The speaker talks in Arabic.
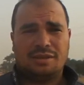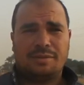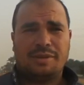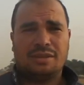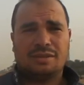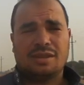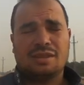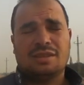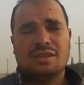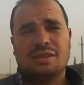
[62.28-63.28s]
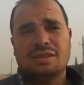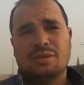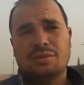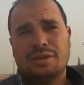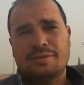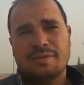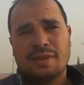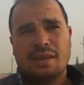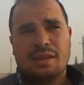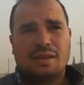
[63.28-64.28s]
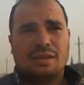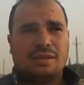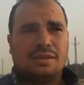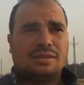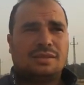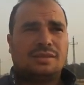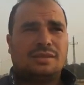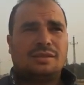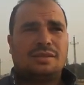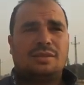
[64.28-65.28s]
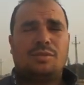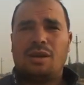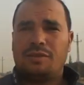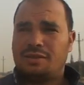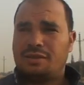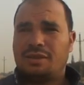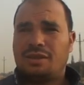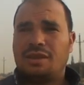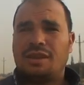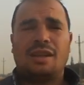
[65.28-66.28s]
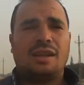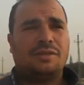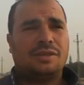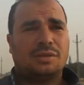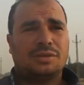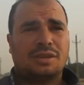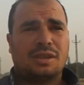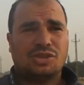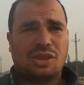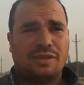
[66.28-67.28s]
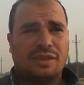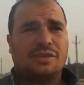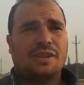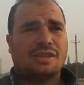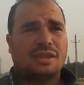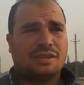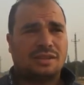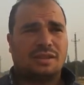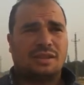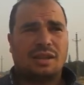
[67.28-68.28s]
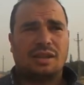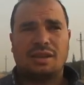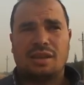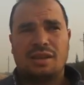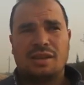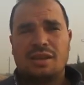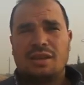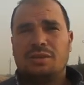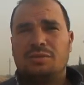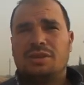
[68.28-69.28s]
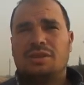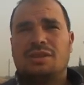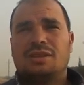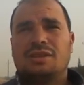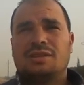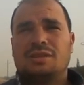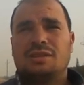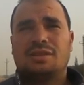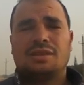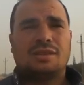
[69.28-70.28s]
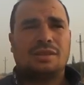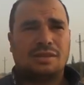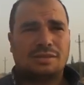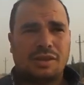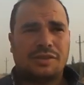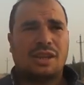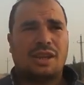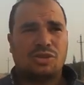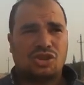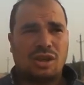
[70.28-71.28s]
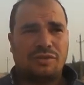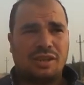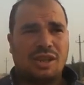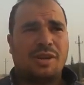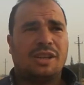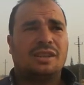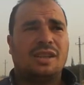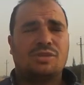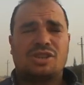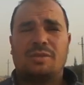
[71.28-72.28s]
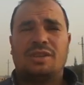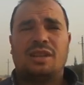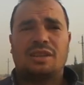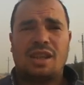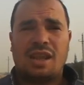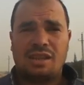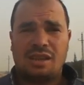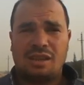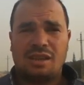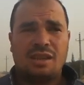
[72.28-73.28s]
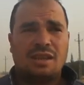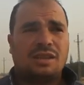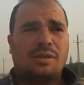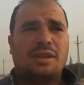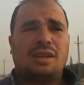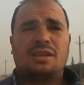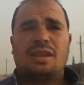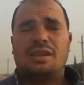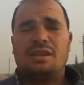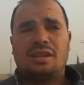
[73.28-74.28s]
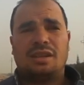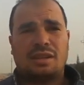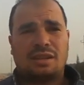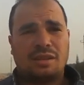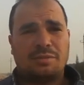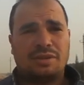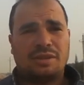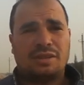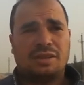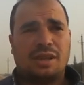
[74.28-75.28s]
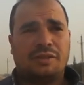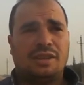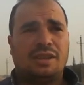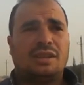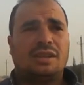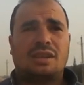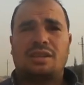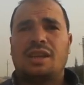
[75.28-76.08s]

تبع الطريق الدولي آه، المحافظ قال لنا ان احنا في تعويضات 15000 جنيه في ناس خلصت اجراءاتها وصرفت على 15000 جنيه مع ان ده مش ثمن الارض الحقيقي ثمن الارض الحقيقي حضرتك طبعا عارف ان هنا الايراد